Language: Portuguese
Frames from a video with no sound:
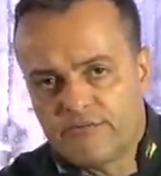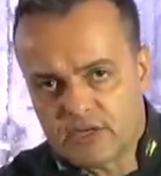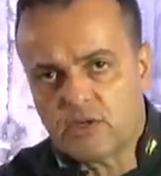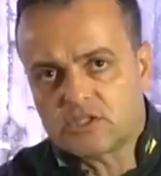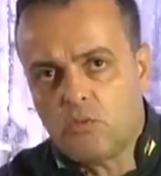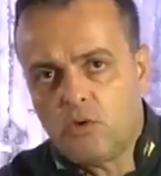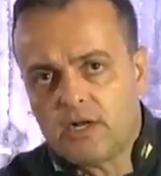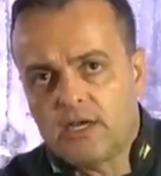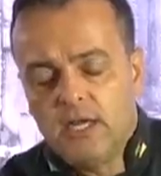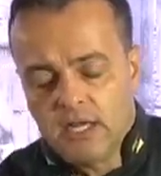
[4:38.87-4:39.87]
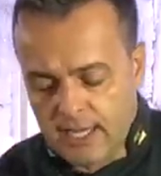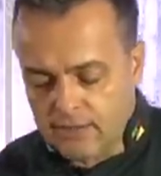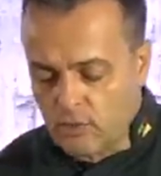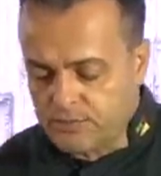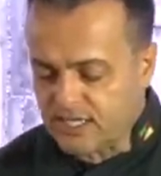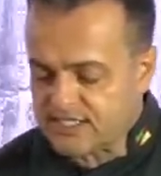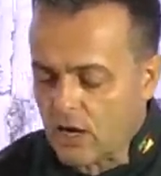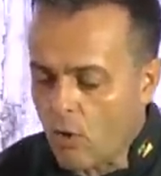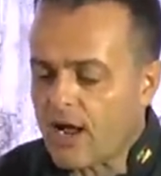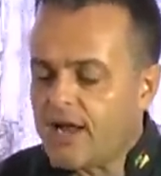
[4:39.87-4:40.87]
Faz uma salmoura. Que aí tu não precisa
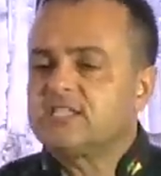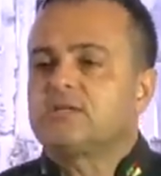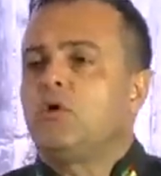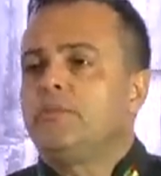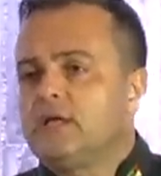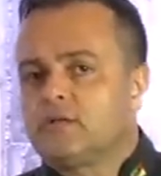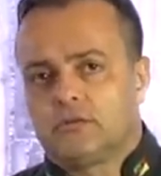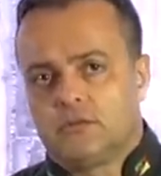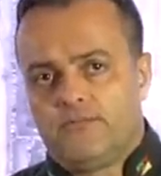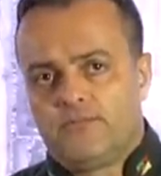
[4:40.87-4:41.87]
salgar nesse momento.